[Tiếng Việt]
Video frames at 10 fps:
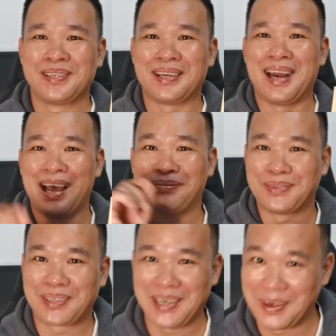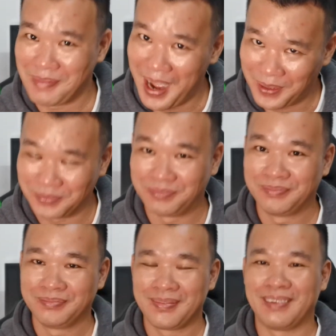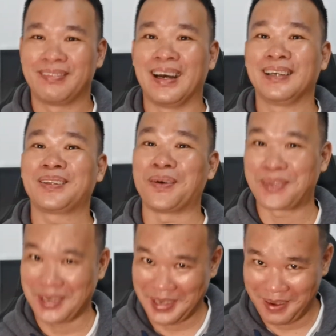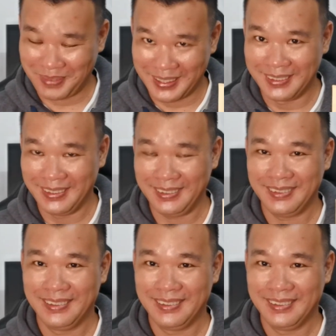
làm một cái hợp đồng vẫn tổ chức đám cưới